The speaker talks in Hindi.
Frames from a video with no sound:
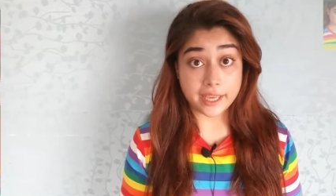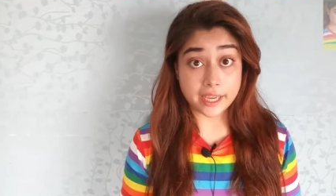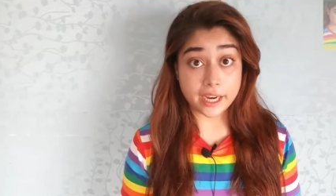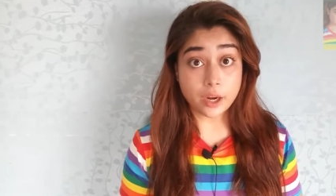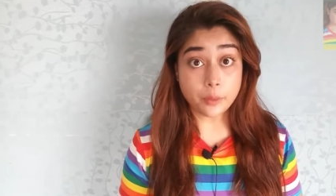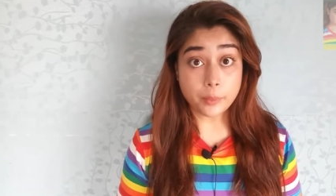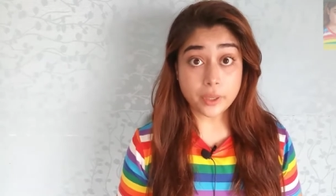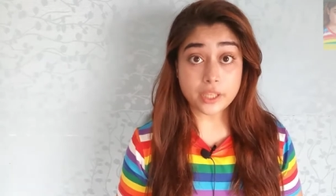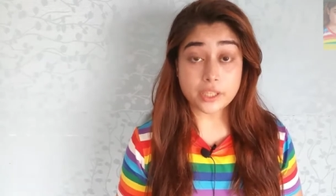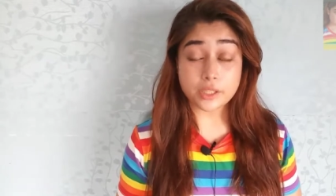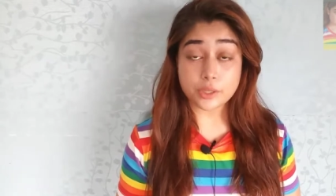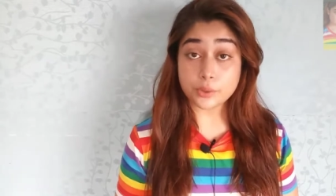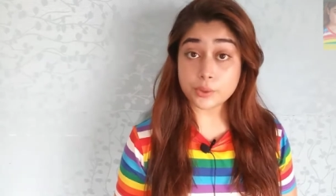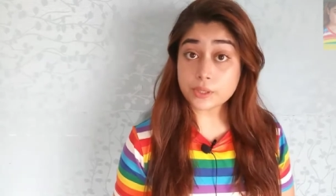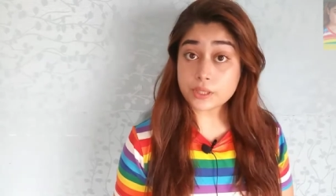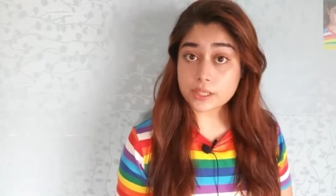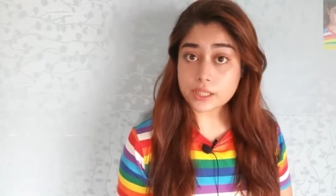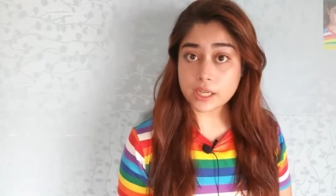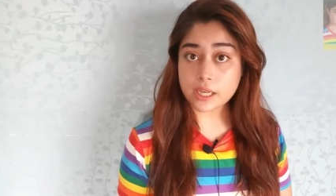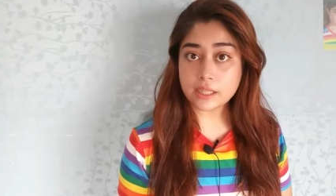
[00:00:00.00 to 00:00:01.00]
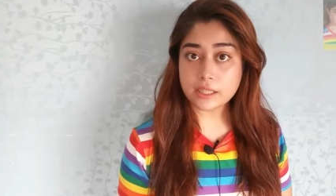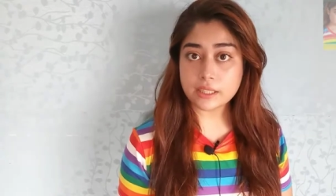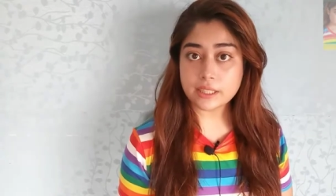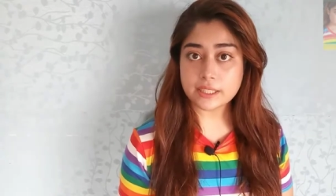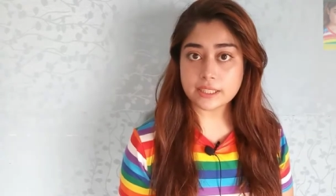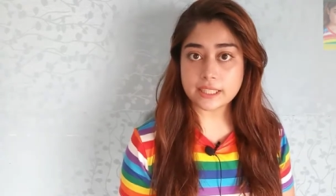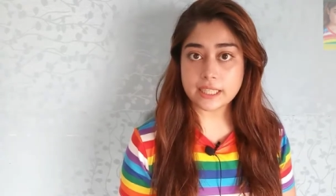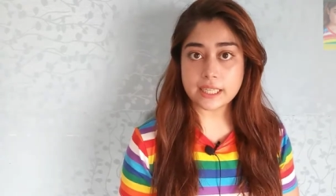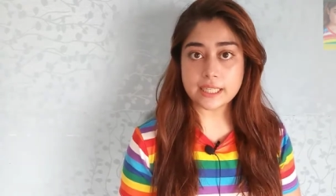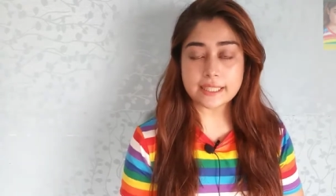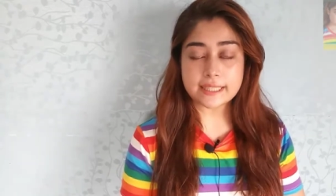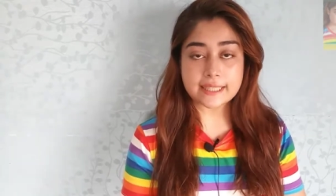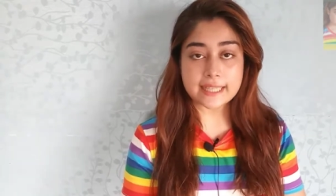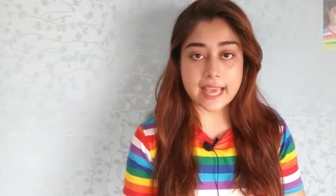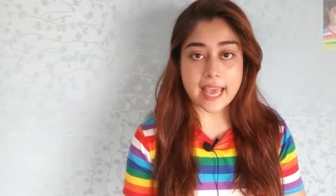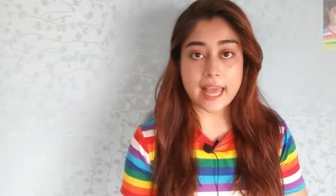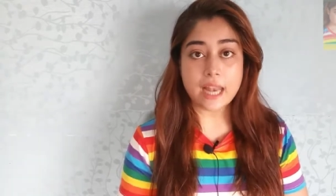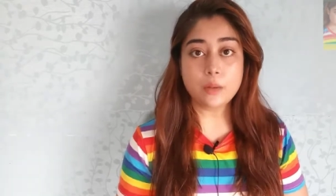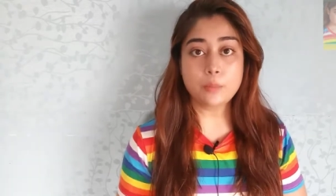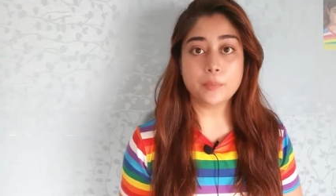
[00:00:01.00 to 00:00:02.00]
हेयर में यूज़ करने से
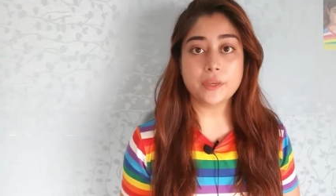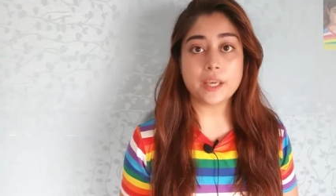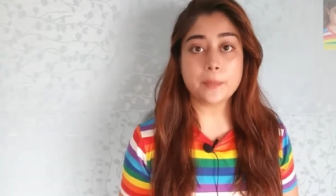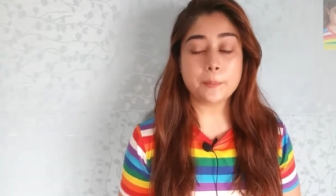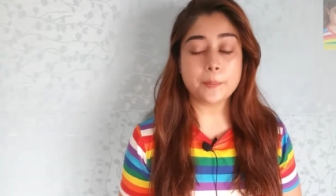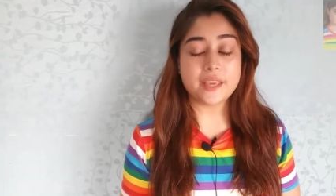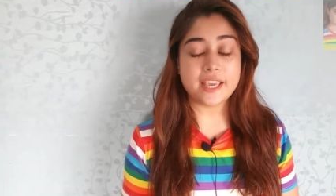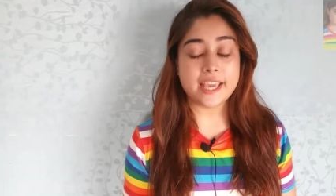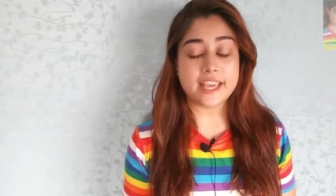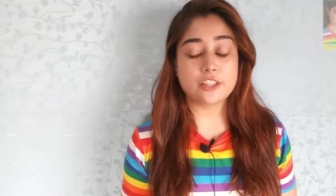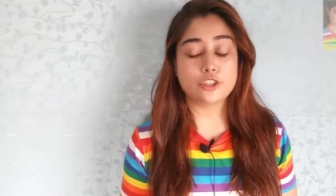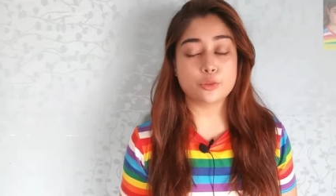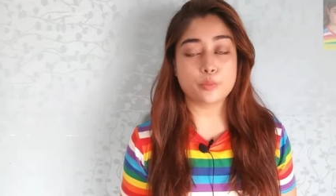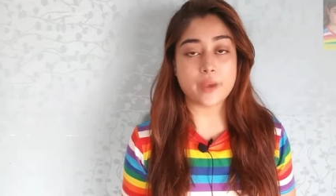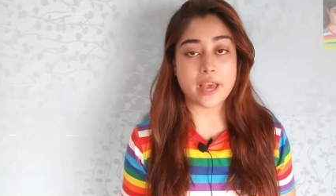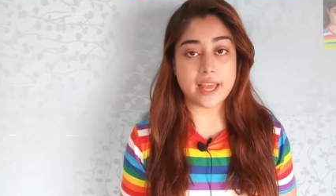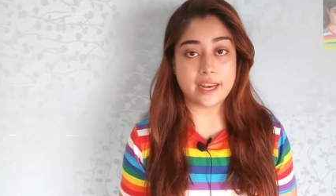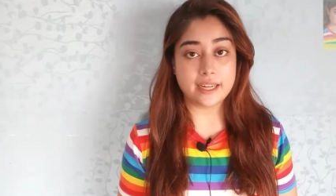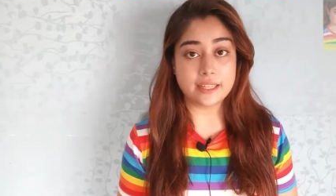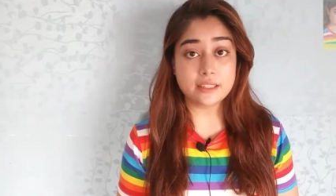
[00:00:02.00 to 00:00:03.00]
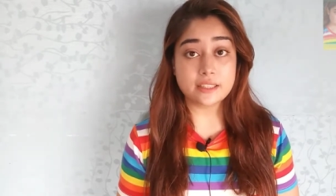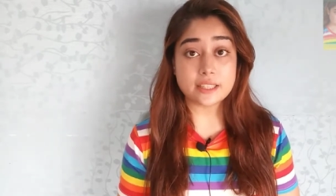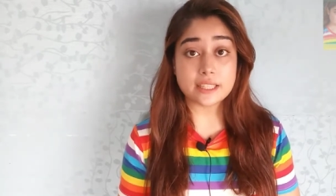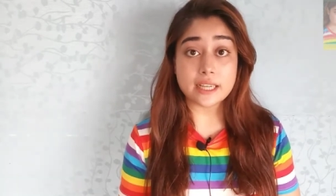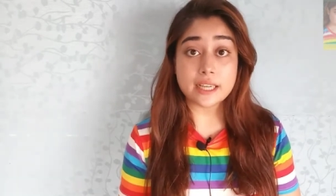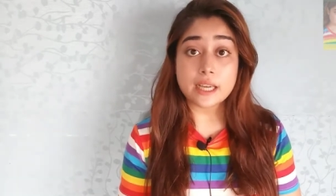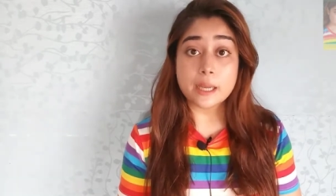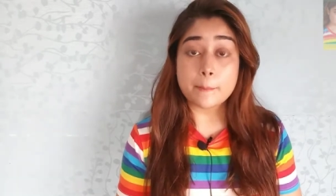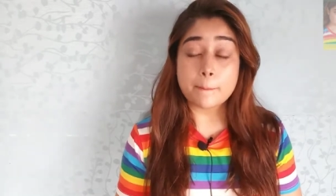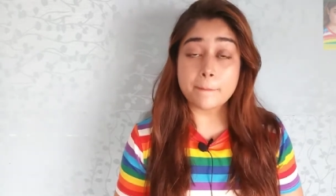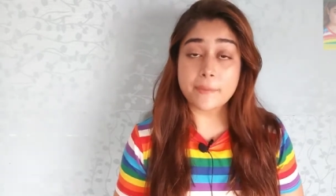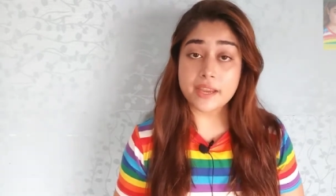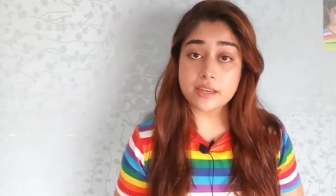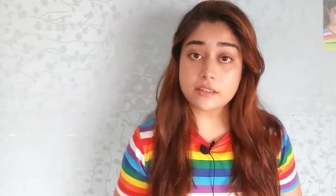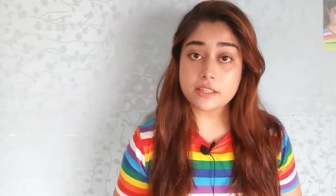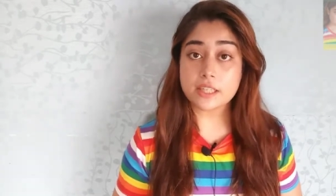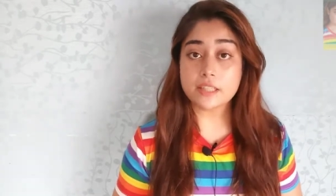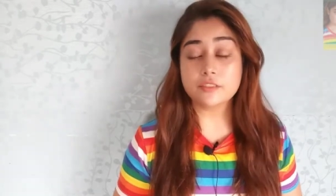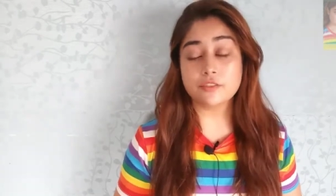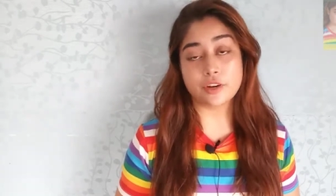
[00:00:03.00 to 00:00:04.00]
स्कैल्प की पीएच बैलेंस
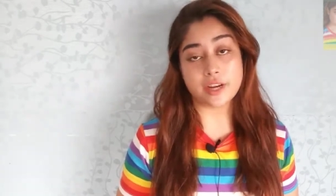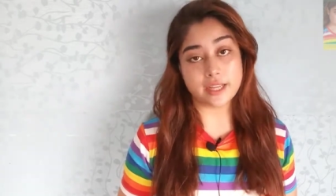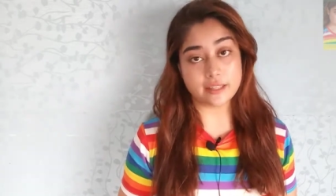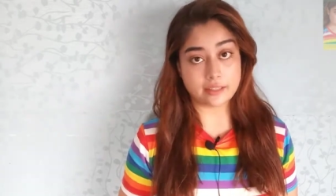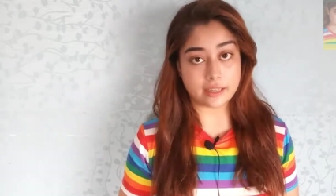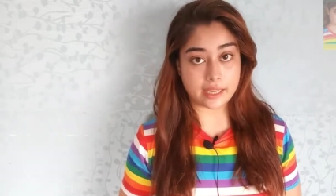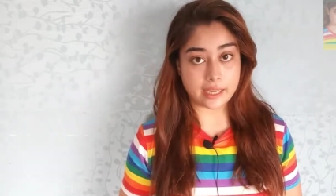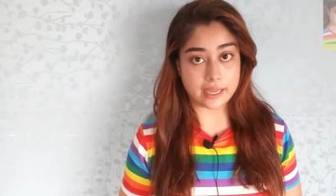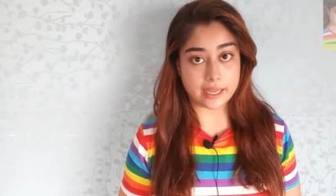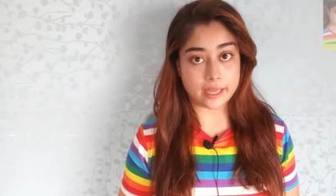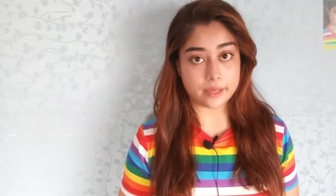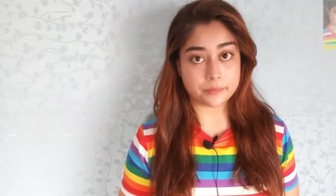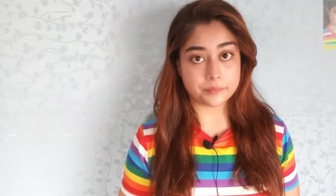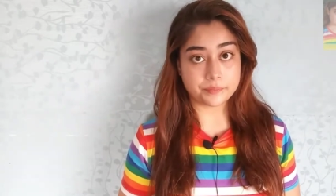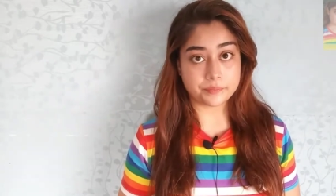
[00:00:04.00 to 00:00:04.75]
मेंटेन रहता है